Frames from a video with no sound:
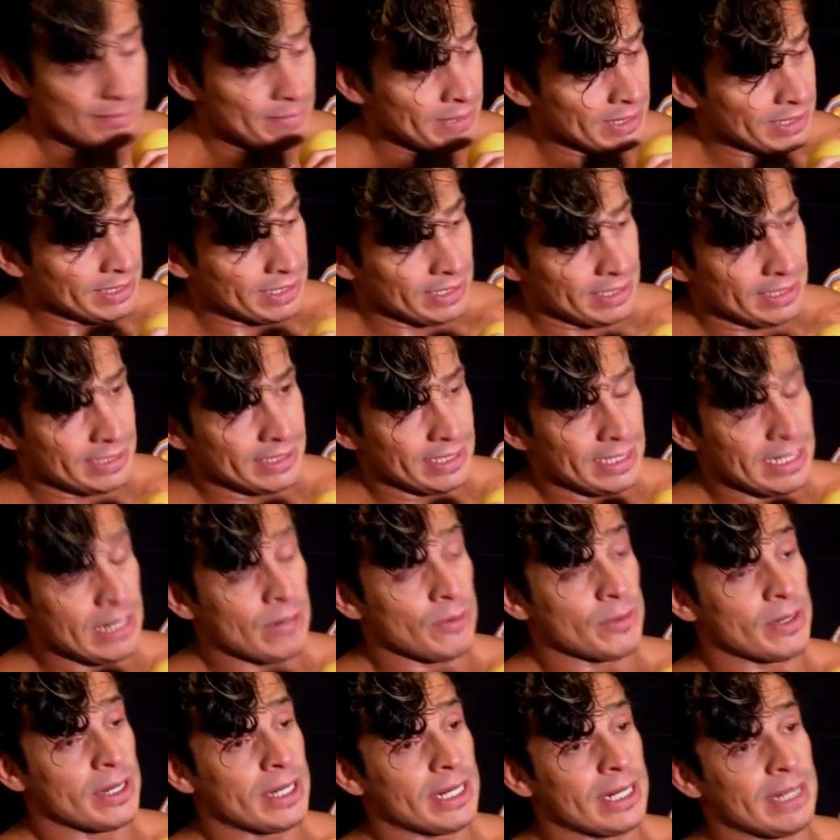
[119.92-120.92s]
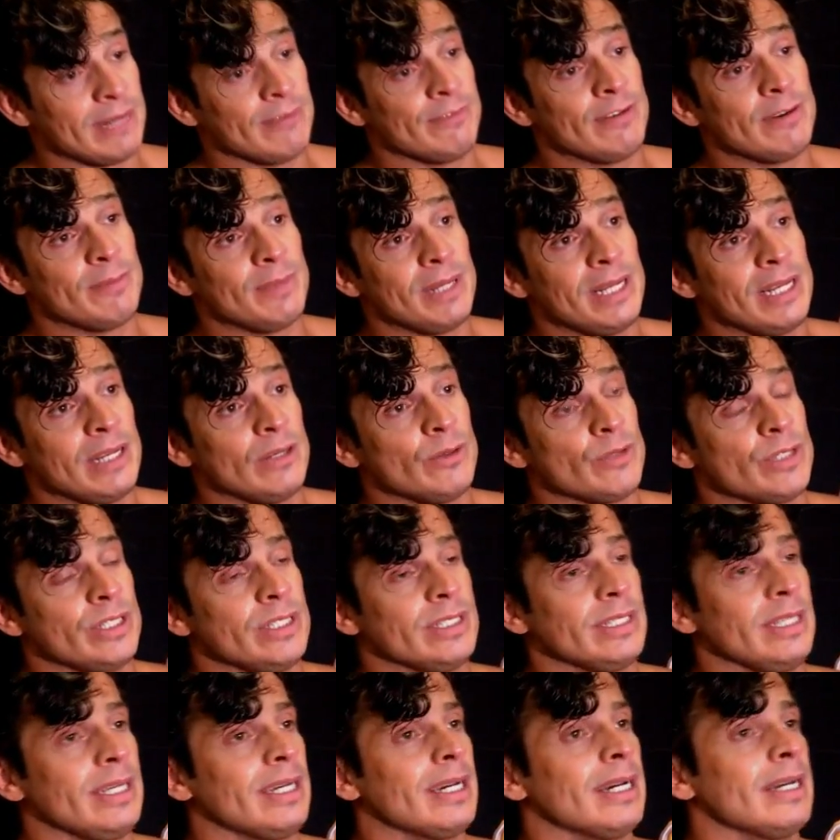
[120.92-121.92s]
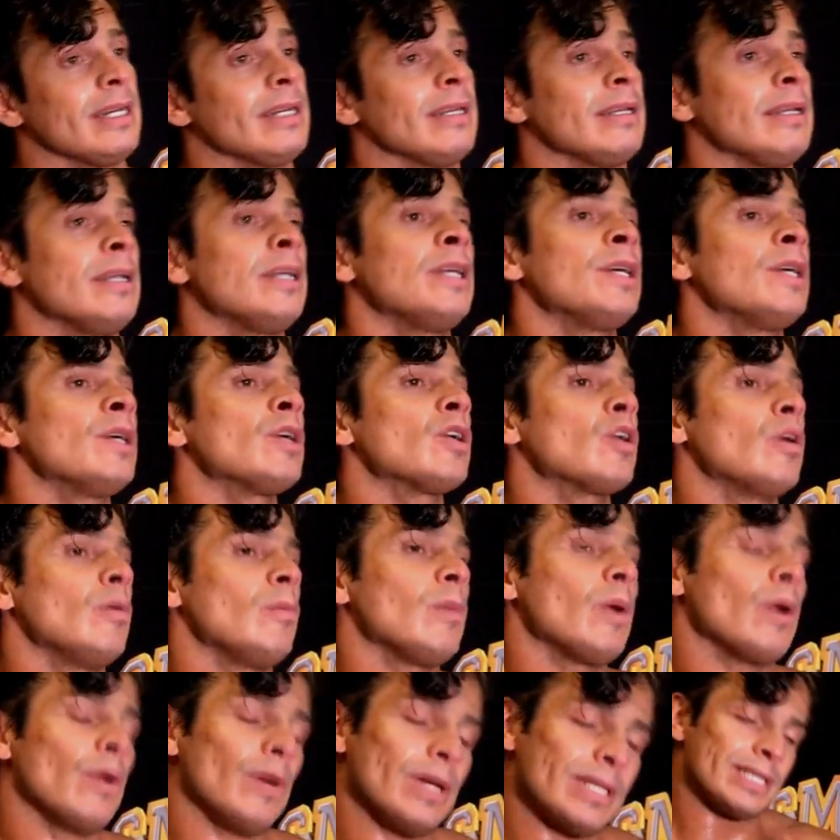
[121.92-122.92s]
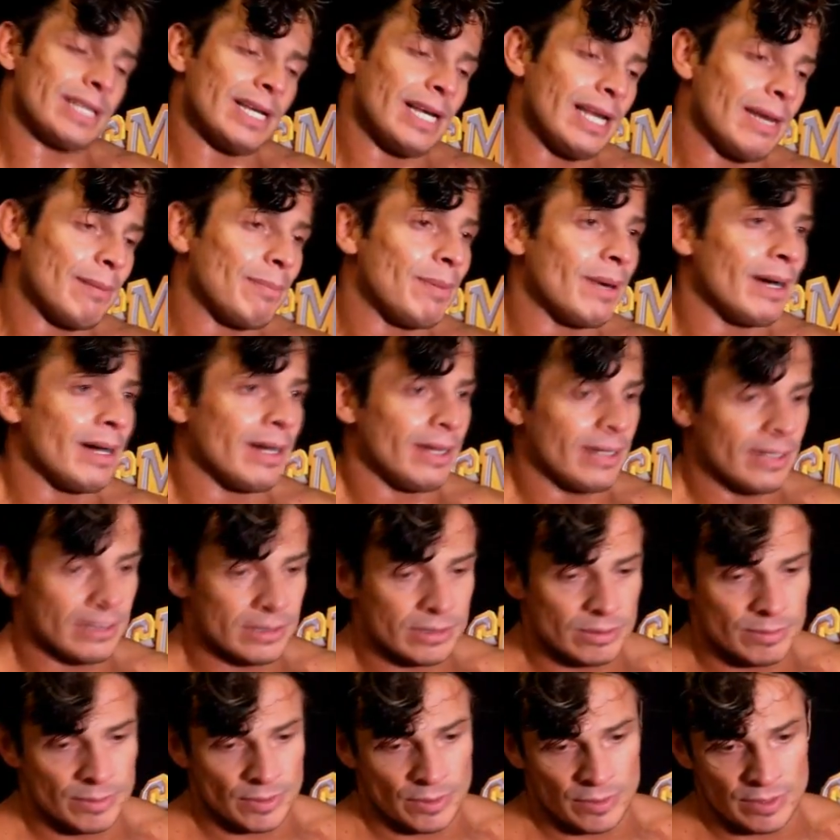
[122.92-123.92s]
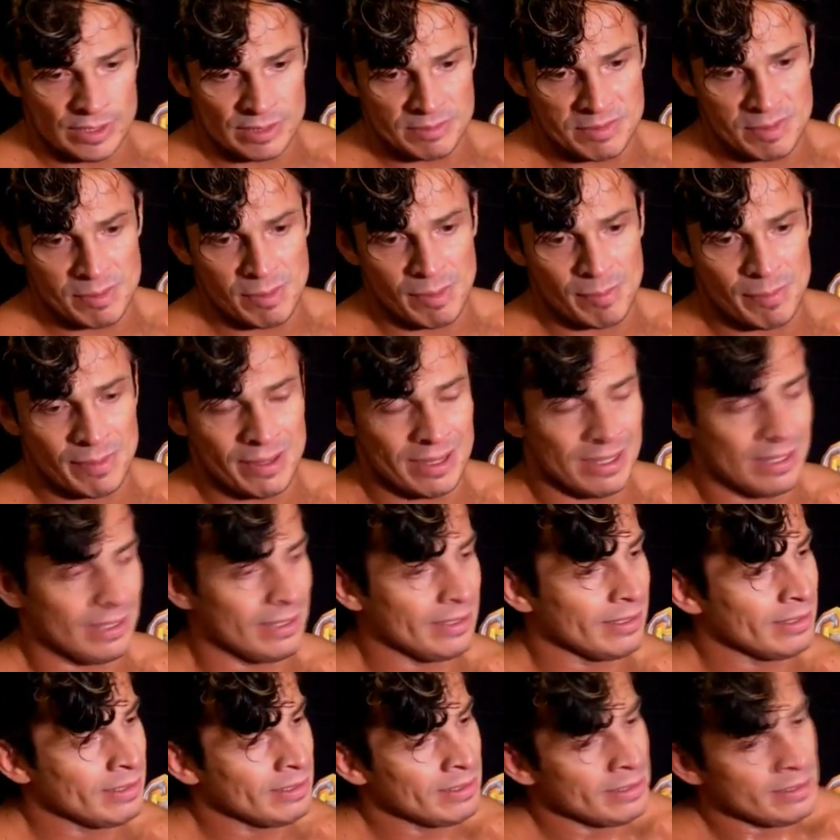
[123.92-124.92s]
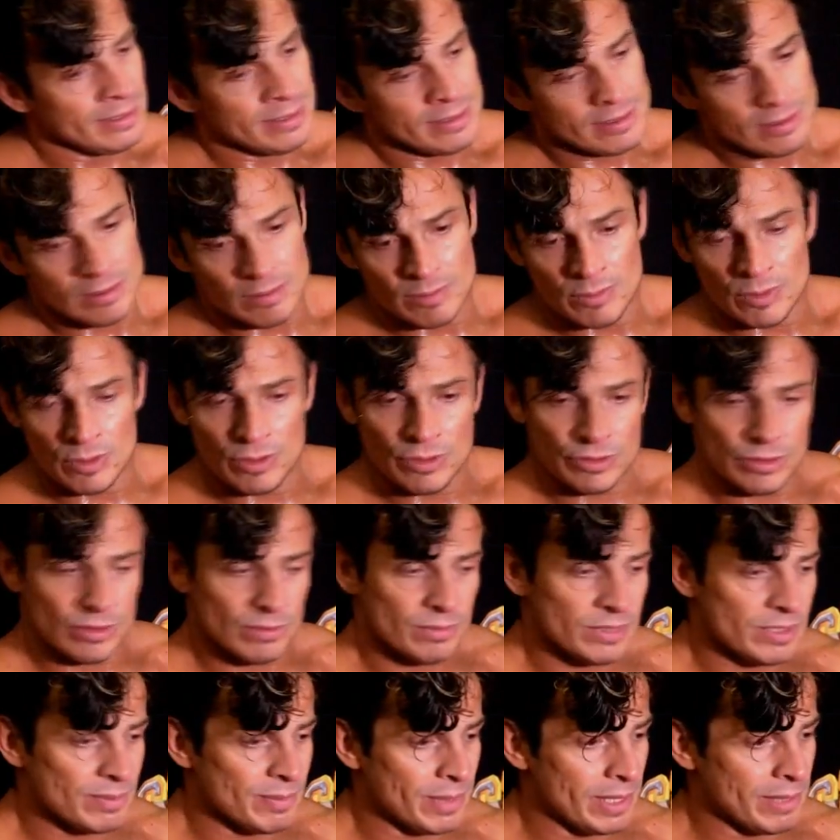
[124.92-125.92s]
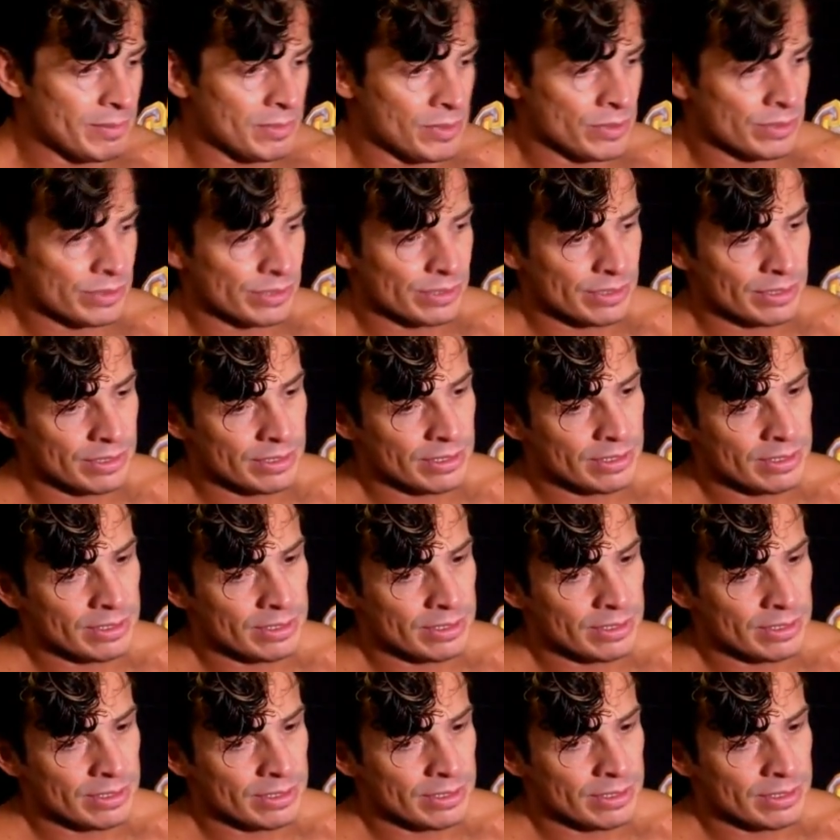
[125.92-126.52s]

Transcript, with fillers: pertenecer a una gran familia luchística, como es el apá, como lo es mi papá, como lo son mis primos.